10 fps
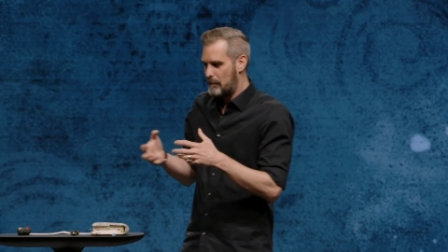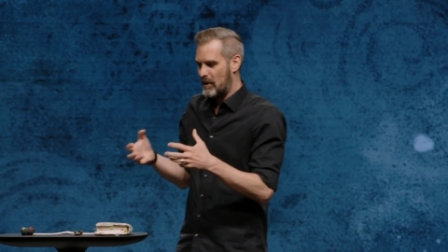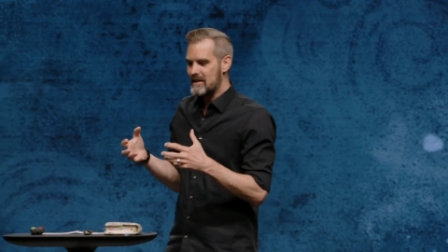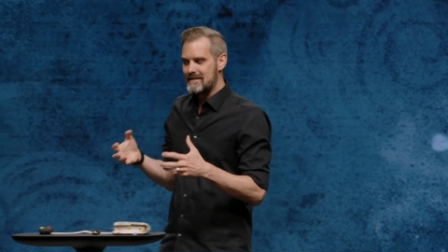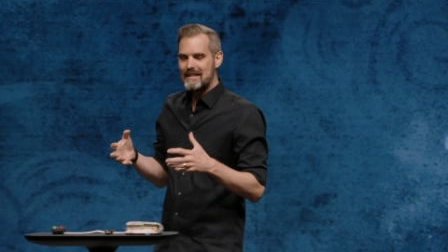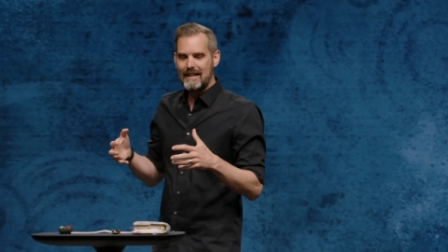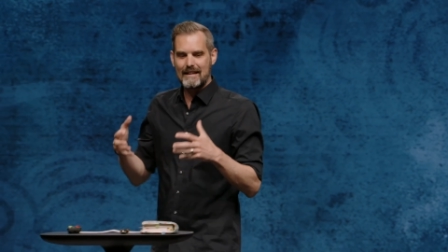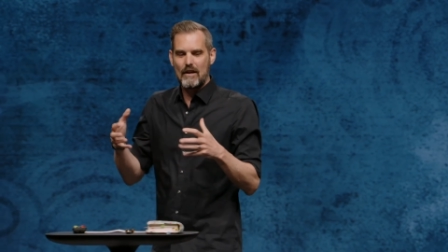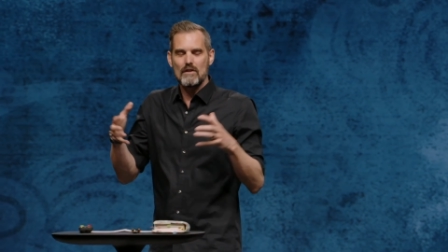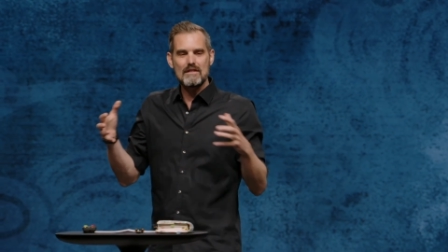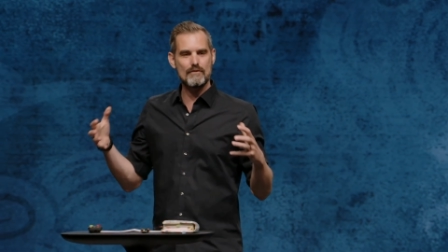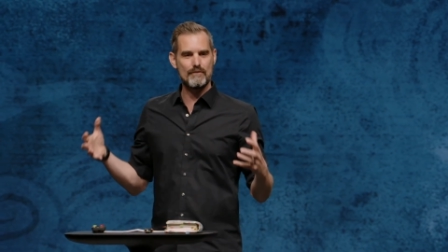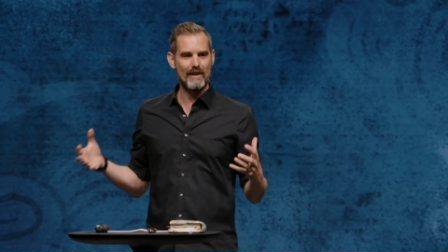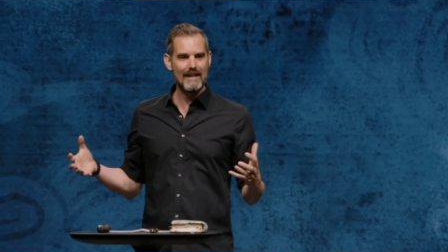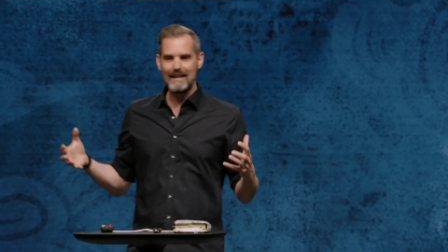plötzlich ganz
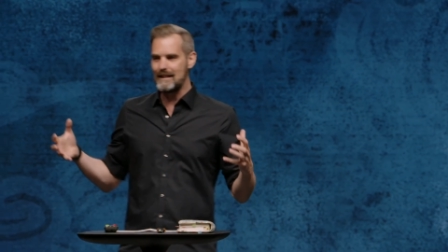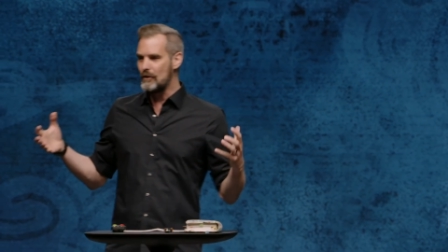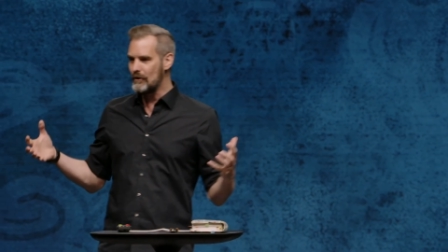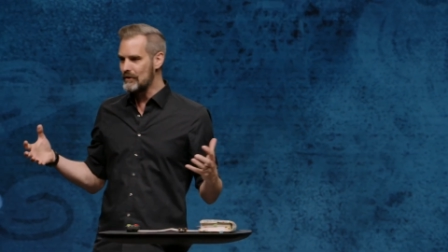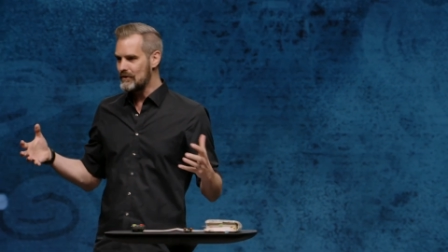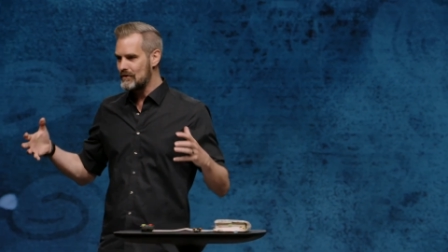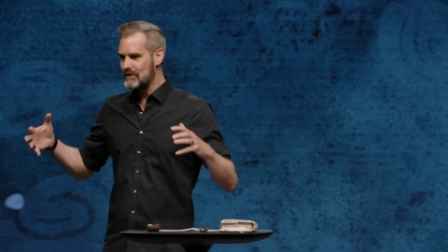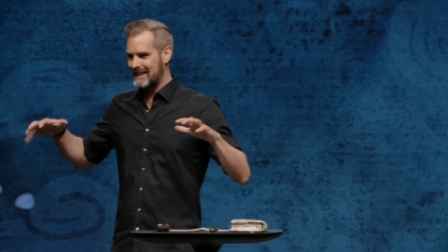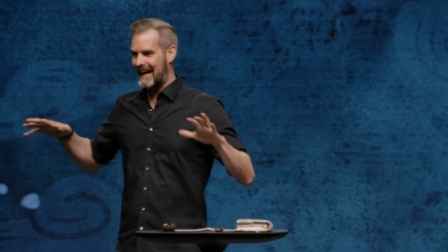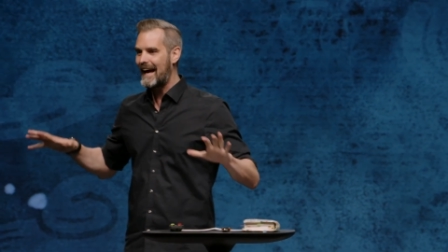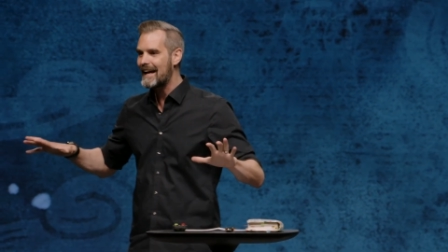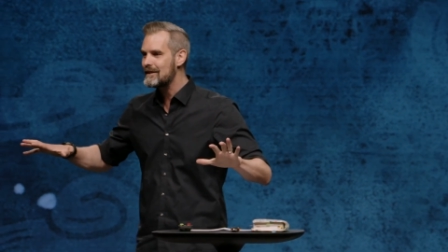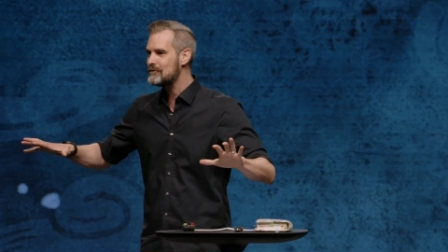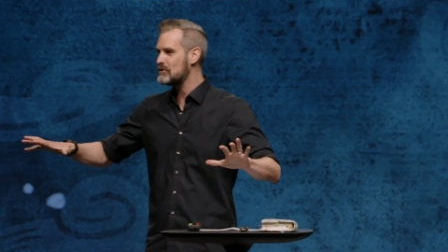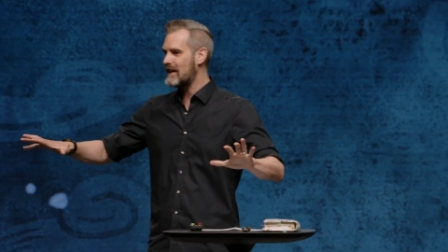viele Leute
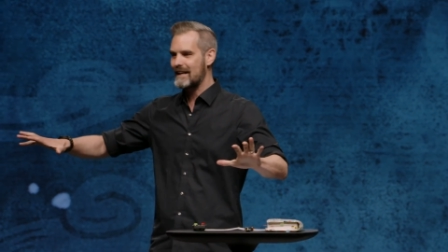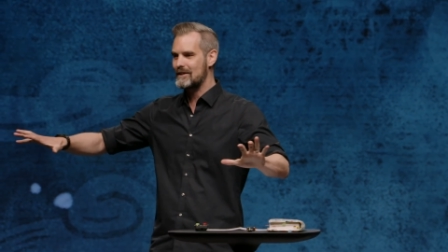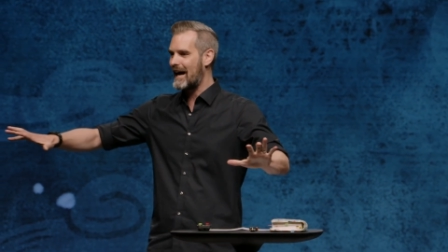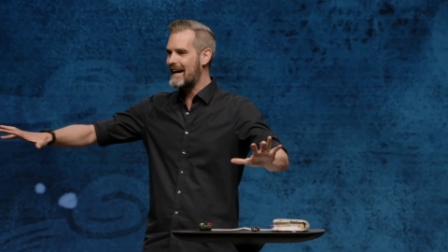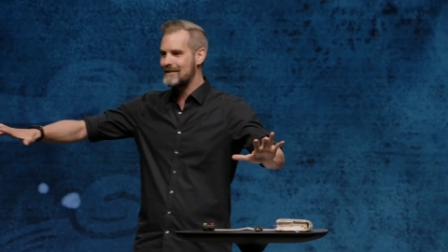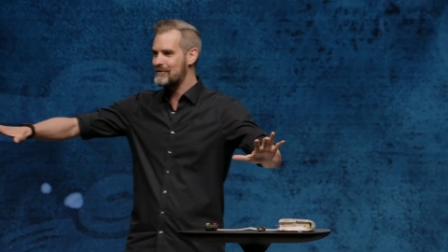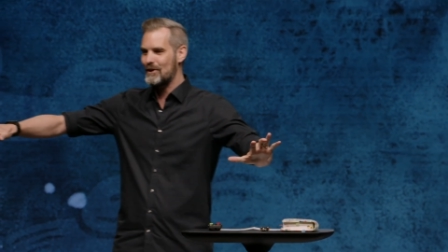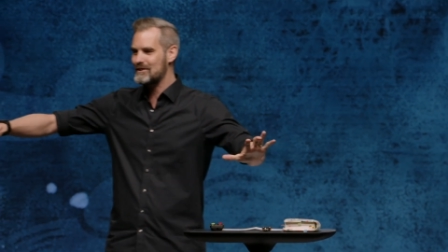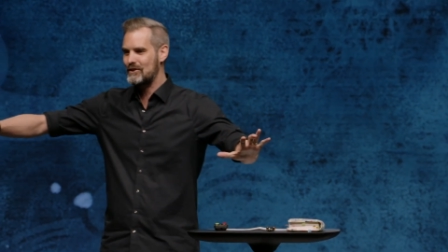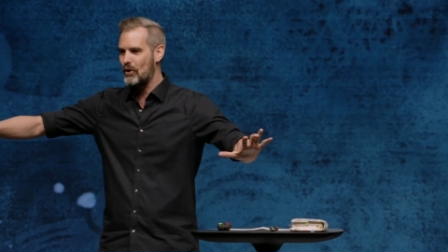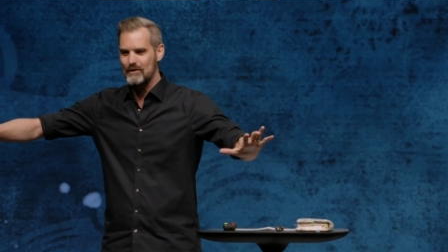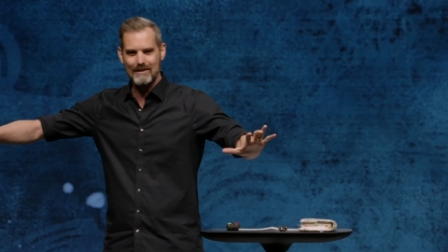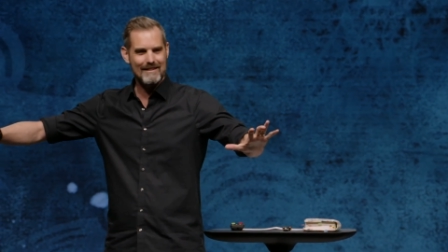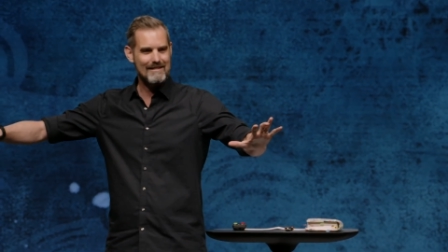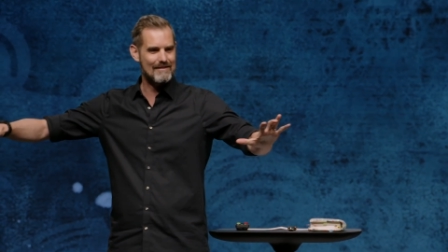Träger von dieser Gegenwart
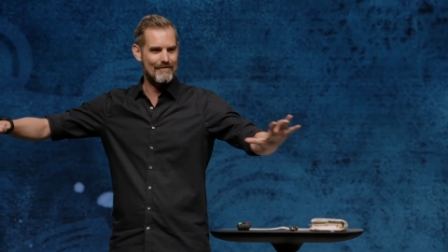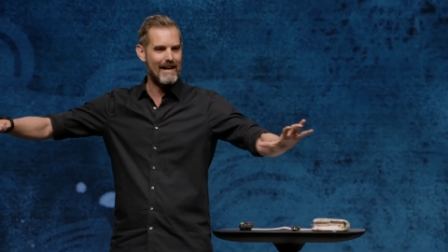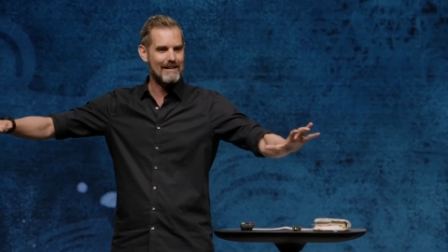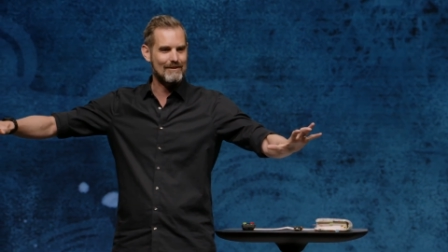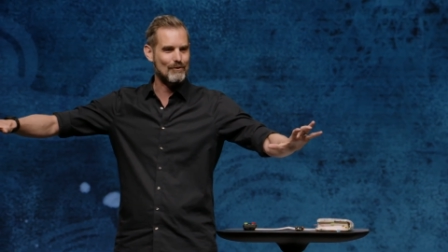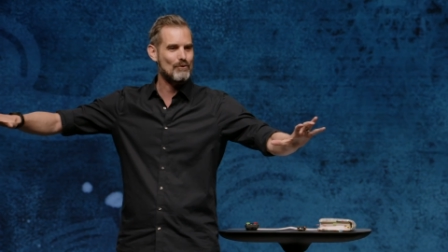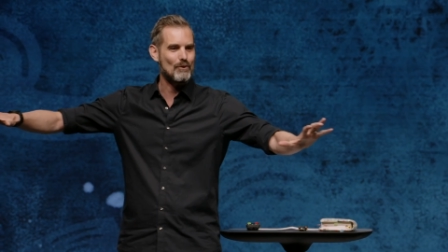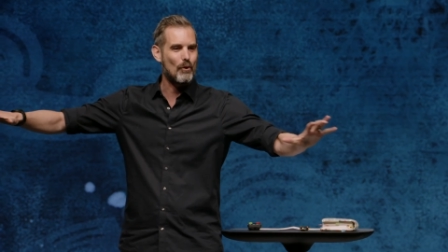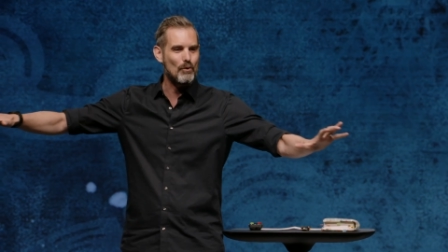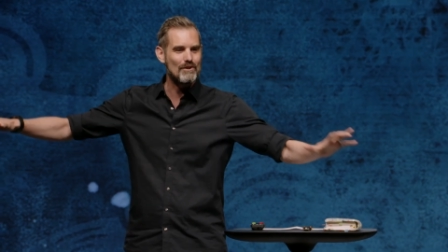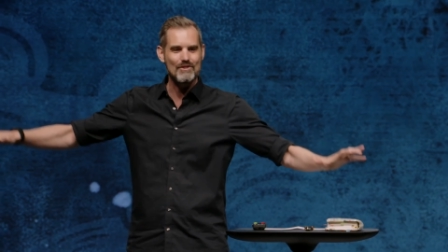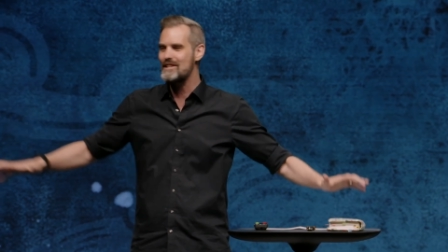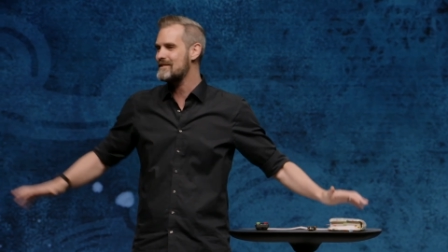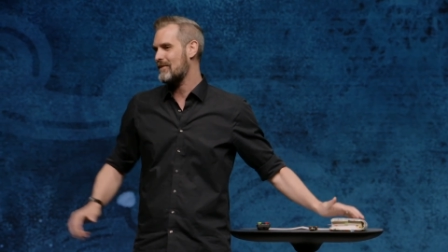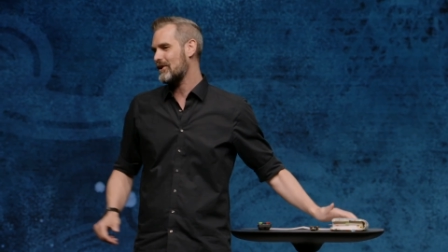Gottes werden und einen
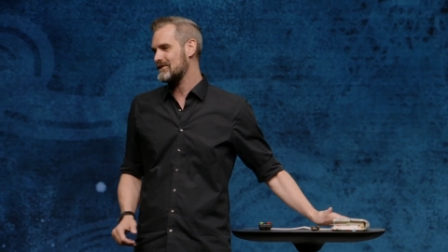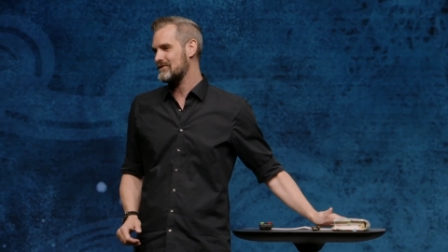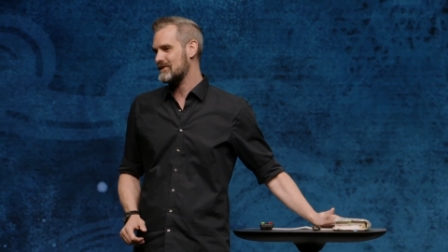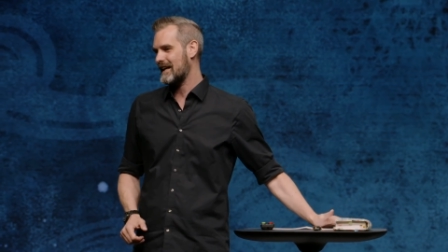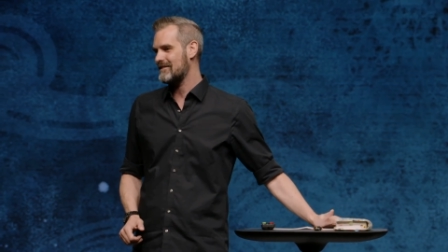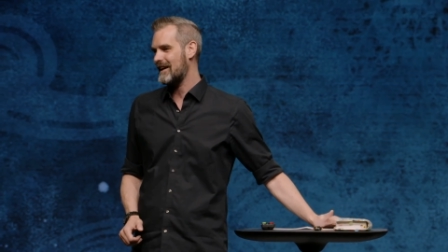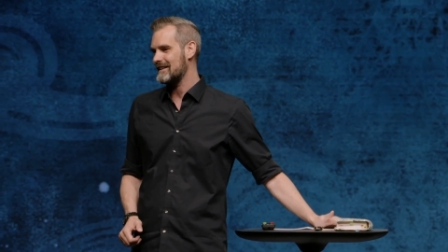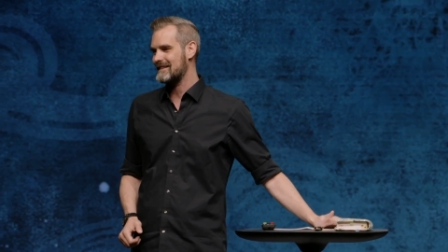Unterschied machen auf dieser Welt.